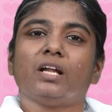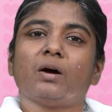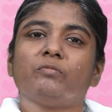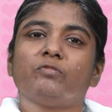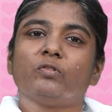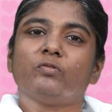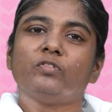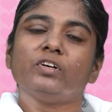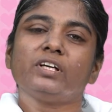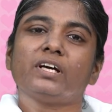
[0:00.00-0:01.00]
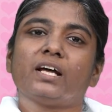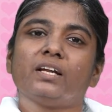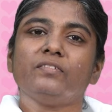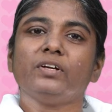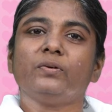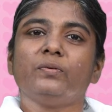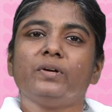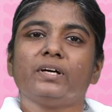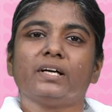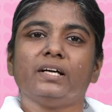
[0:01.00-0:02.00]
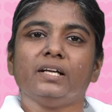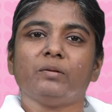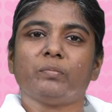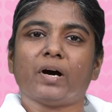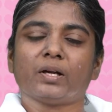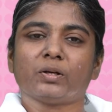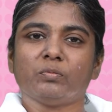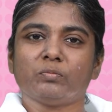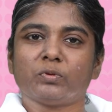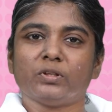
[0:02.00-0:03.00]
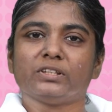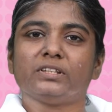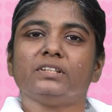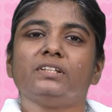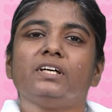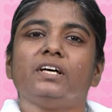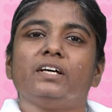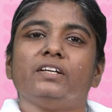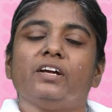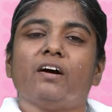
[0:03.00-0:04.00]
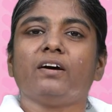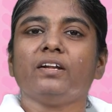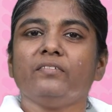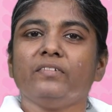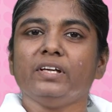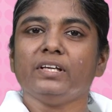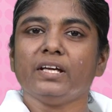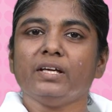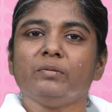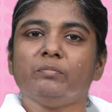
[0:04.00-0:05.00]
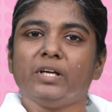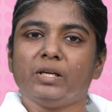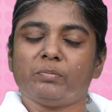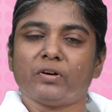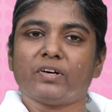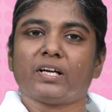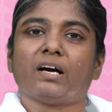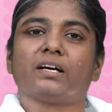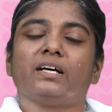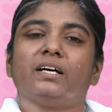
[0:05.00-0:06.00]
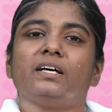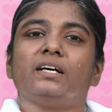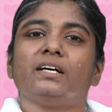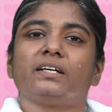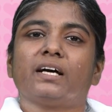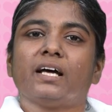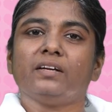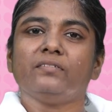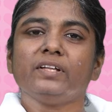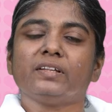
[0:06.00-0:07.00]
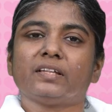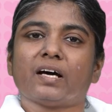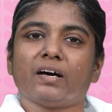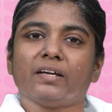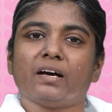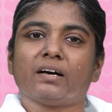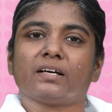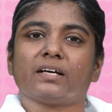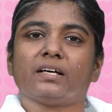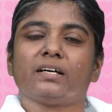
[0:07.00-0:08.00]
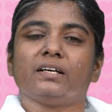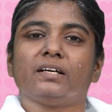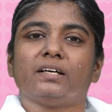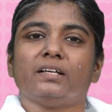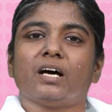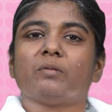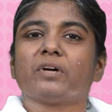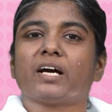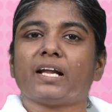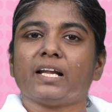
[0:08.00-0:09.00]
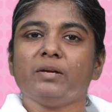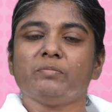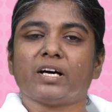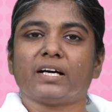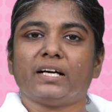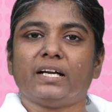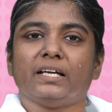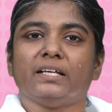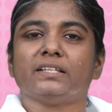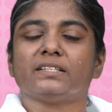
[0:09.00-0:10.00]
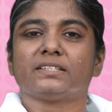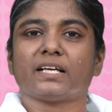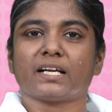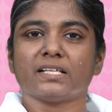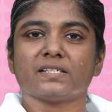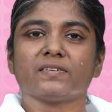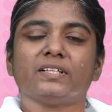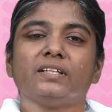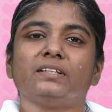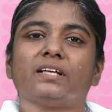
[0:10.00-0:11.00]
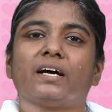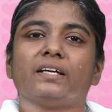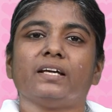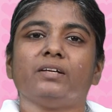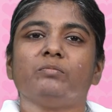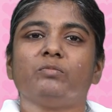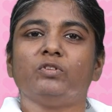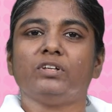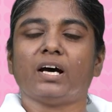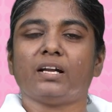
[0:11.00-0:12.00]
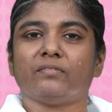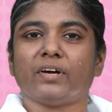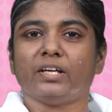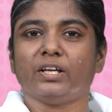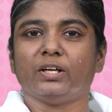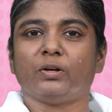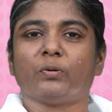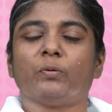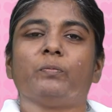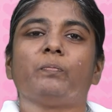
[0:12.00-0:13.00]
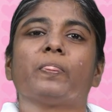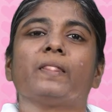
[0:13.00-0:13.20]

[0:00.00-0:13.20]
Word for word: நாம் ஒவ்வொரு கல்வி கூடங்களில் பார்க்கும் பொழுது ஞான வீணை மீட்பவராக கல்வி தாயாக நாம் கலைமகளை சரஸ்வதி தாயை முன்னால் வைக்கின்றோம்